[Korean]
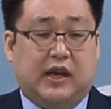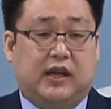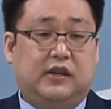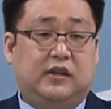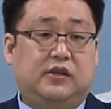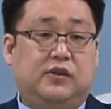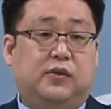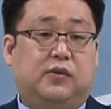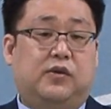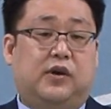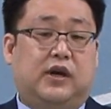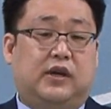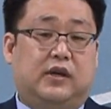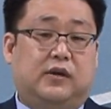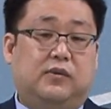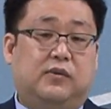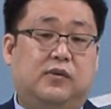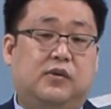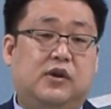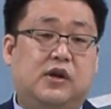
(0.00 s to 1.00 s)
하는
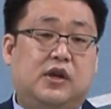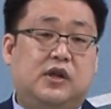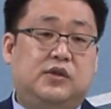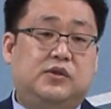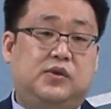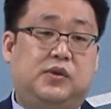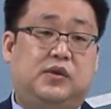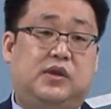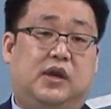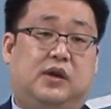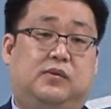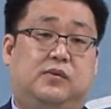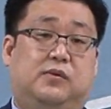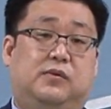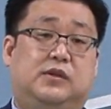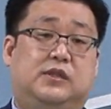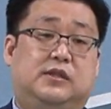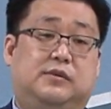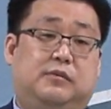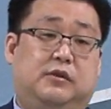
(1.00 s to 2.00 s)
여호와라고
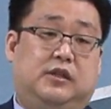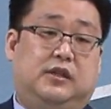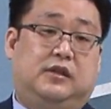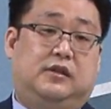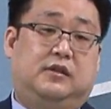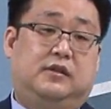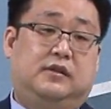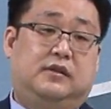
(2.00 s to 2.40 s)
소개하고 있습니다.